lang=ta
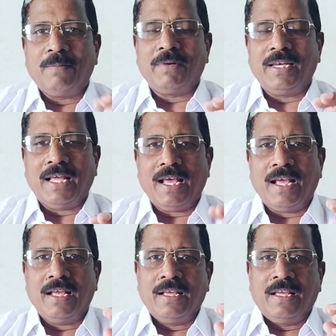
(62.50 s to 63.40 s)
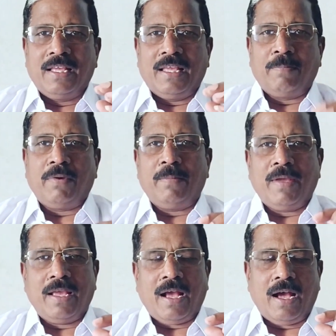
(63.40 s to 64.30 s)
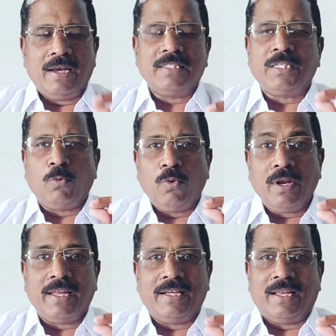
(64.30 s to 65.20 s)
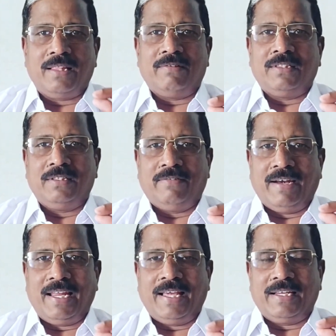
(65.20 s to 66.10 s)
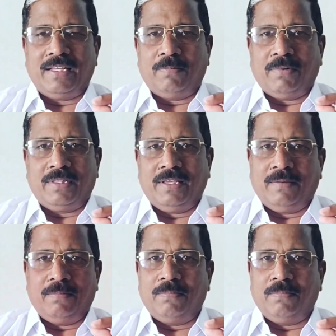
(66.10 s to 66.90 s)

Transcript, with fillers: எப்படின்னா எப்பயுமே அரிசி உள்ளே இருக்கிறது வந்து வெள்ளையாக இருக்கிற பகுதி